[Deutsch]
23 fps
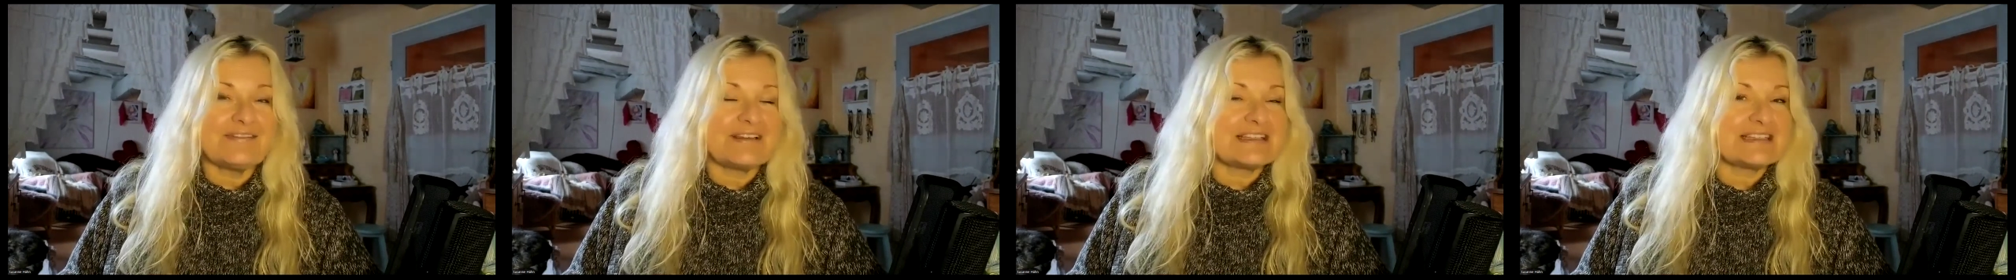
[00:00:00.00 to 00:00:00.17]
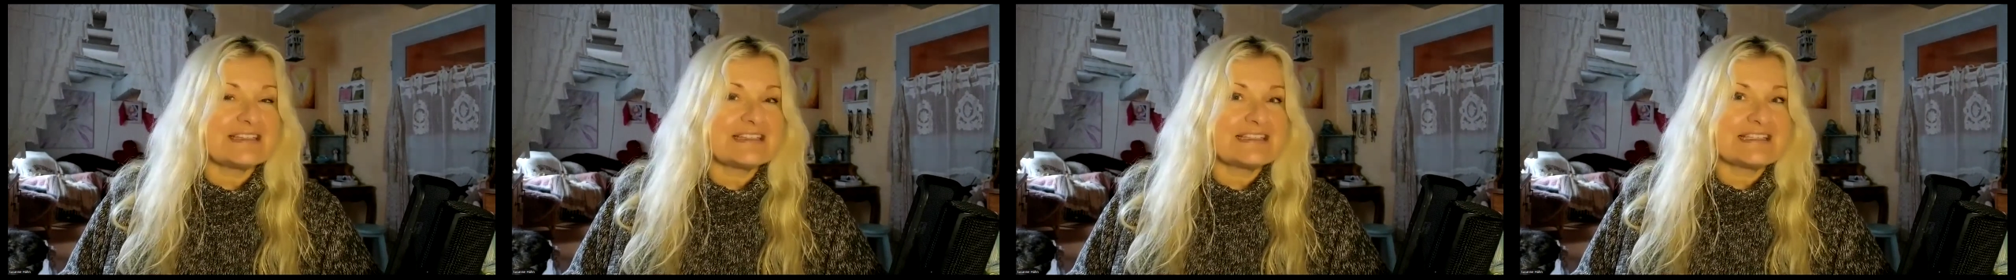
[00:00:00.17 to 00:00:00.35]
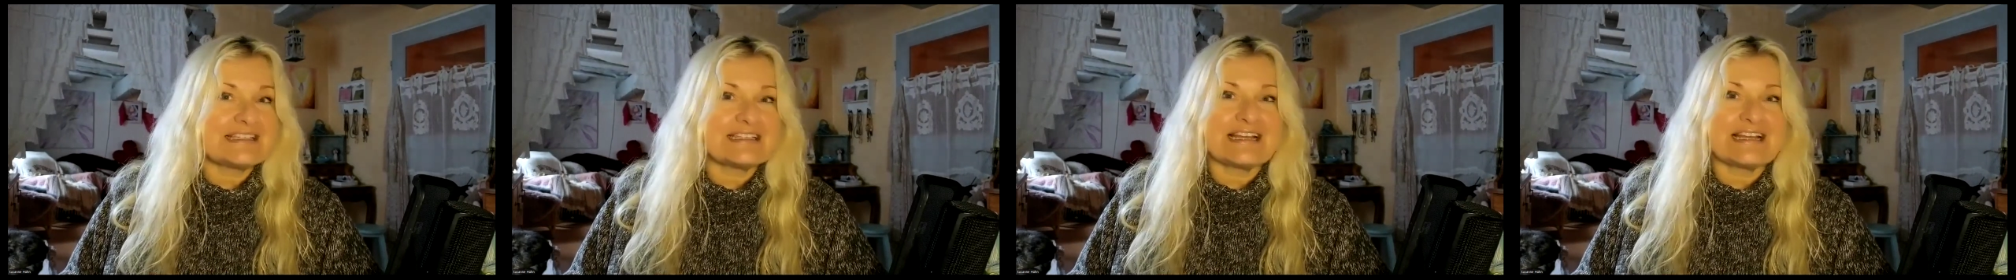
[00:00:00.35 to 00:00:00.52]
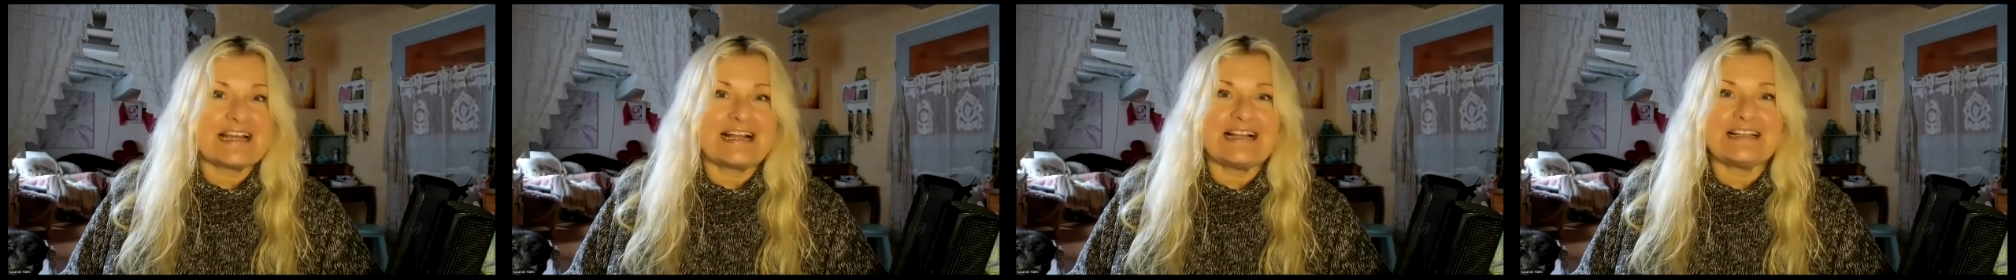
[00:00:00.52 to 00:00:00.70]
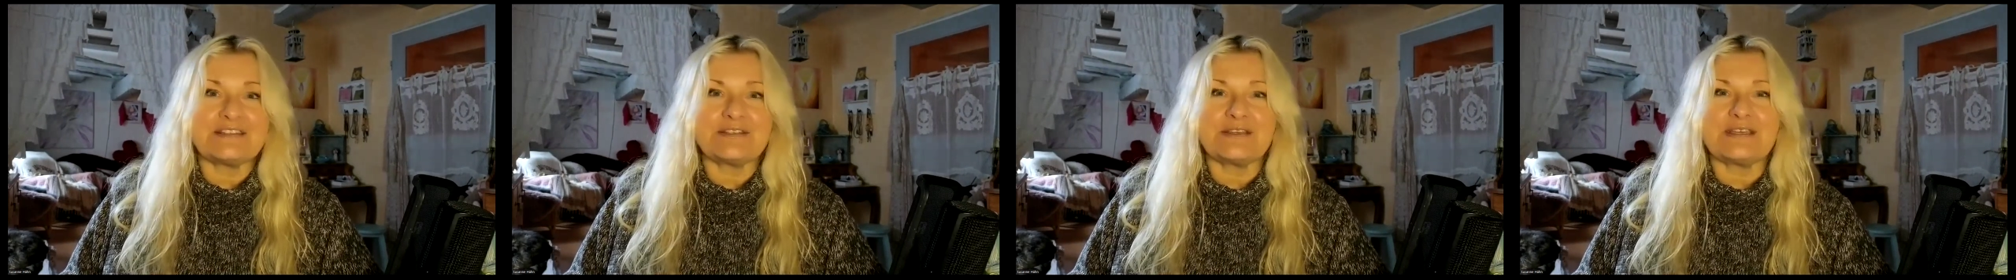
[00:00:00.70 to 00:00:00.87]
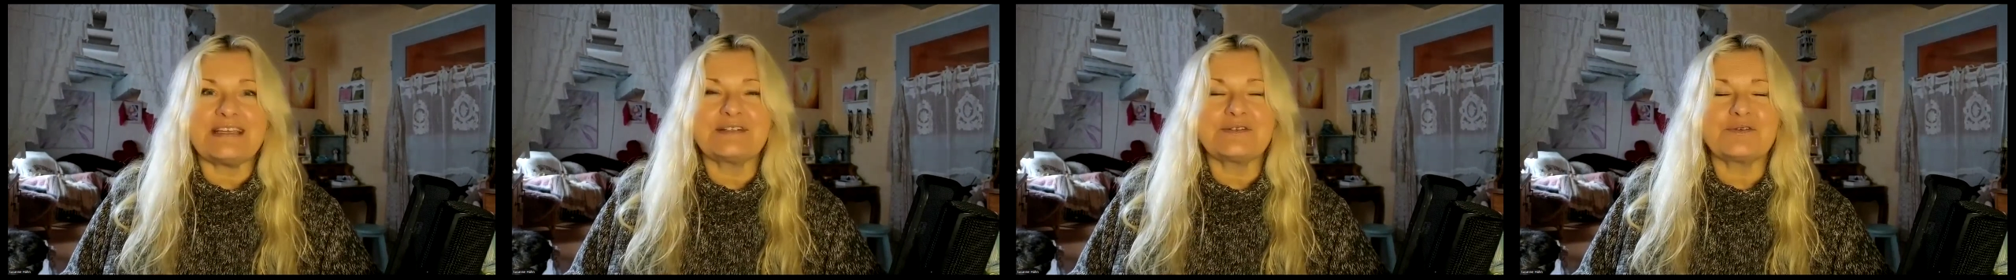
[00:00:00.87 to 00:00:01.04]
Wenn es dich da
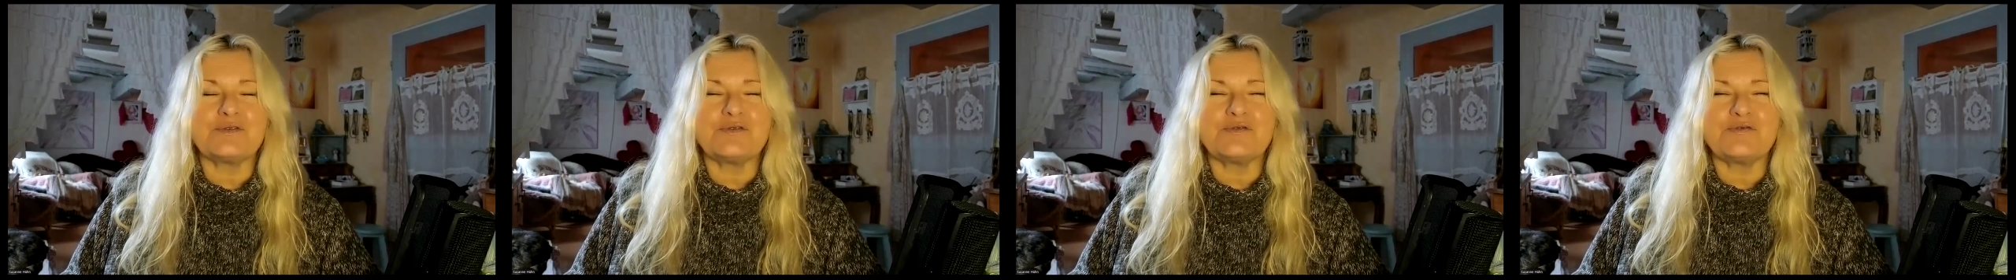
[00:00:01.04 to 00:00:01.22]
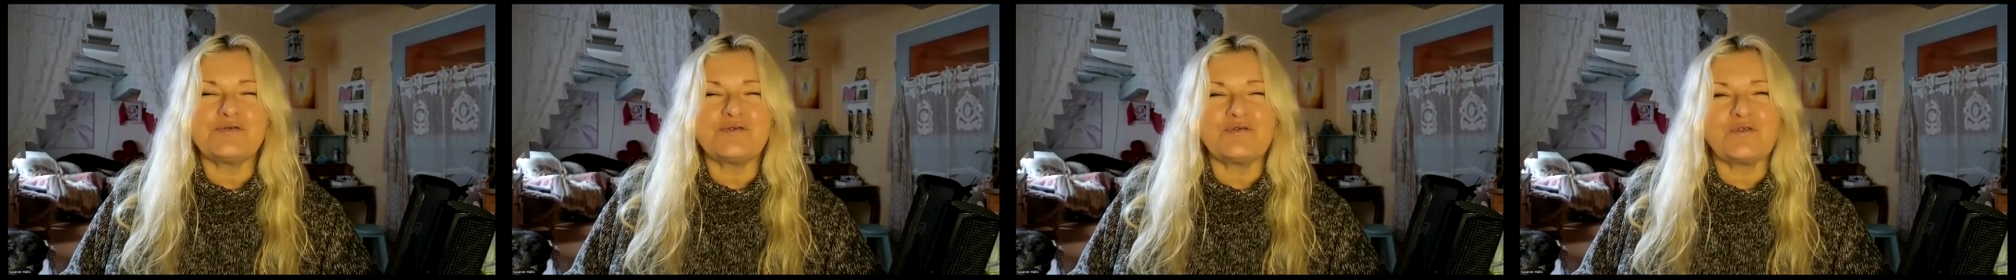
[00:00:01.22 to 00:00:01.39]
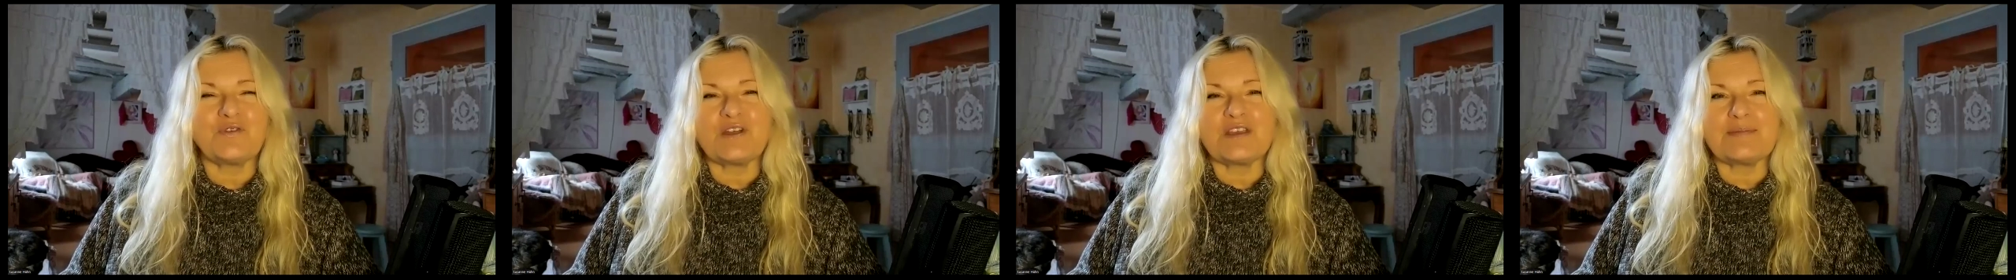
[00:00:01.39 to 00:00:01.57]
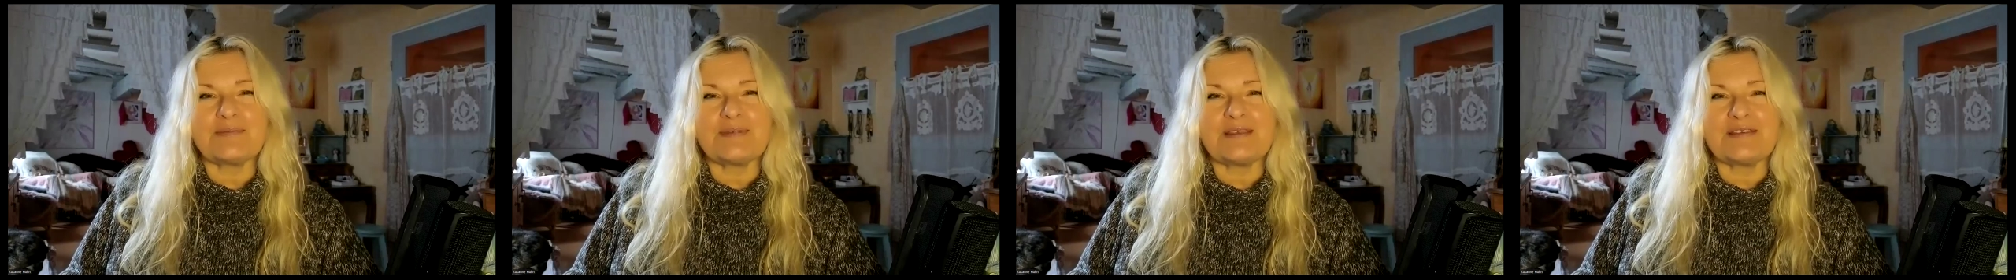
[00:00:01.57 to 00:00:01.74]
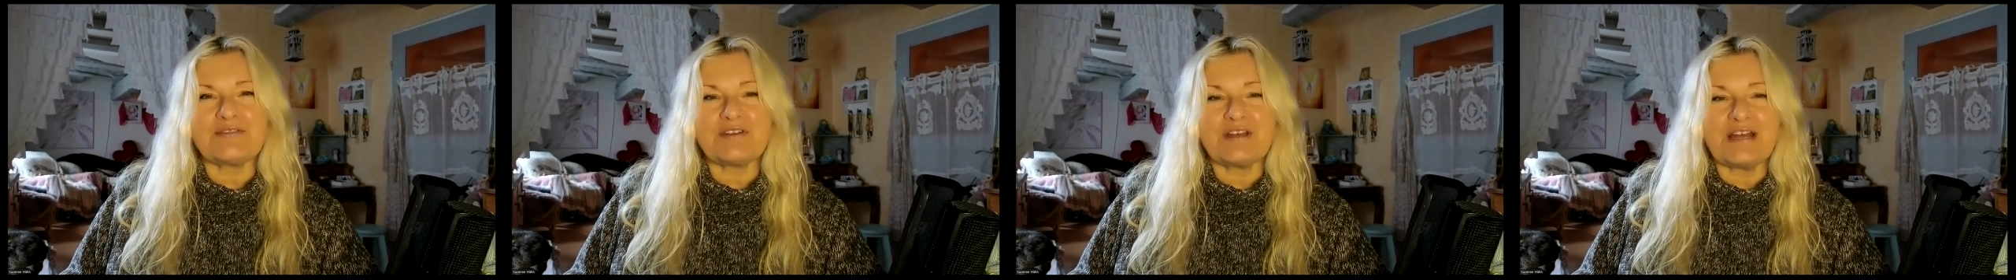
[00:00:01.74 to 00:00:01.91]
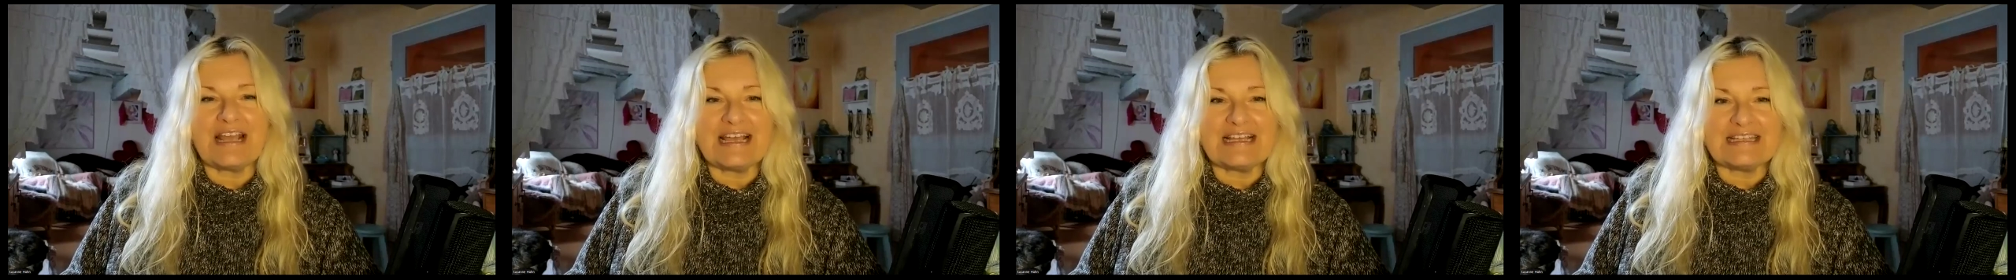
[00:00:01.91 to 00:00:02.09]
also hinruft, freue ich mich
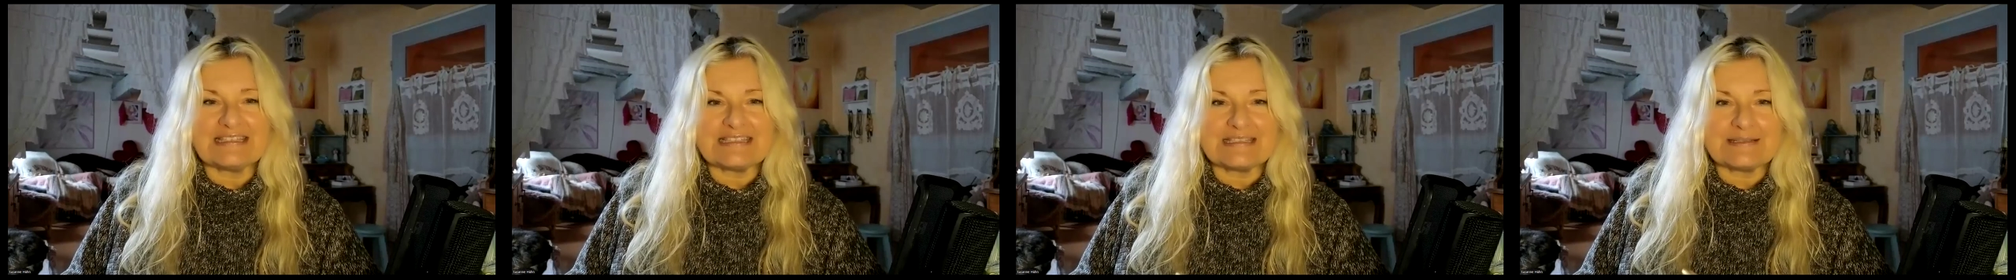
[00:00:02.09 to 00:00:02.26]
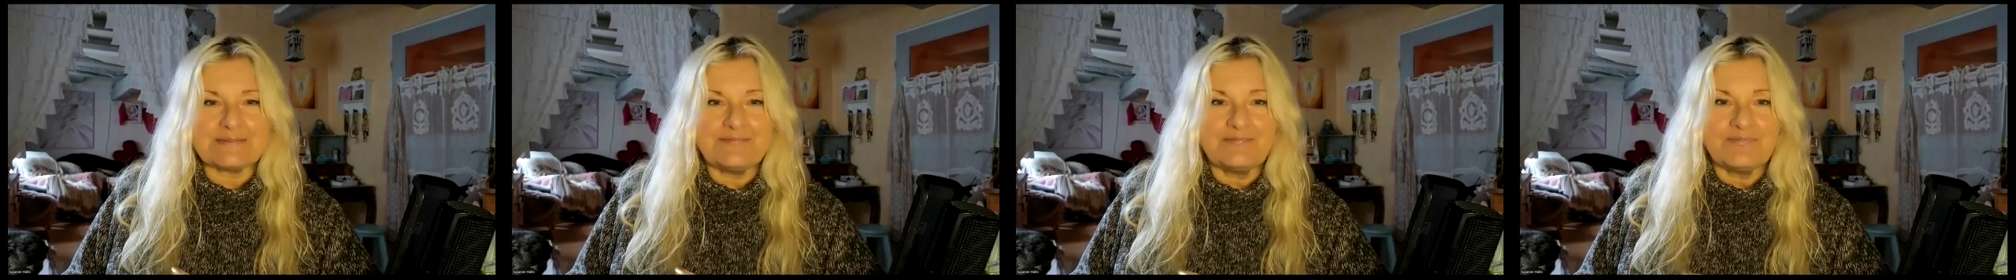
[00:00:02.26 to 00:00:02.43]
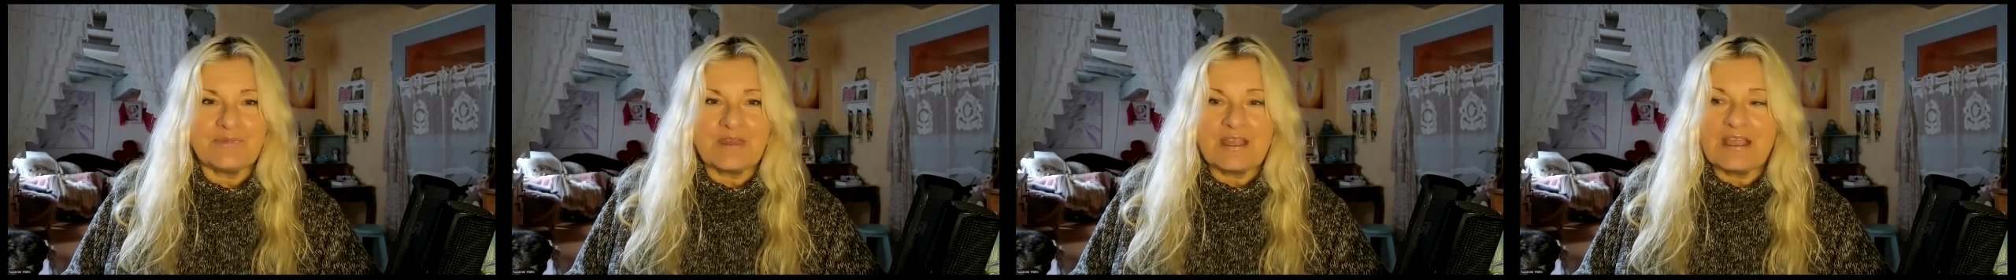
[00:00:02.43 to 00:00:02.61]
von Herzen.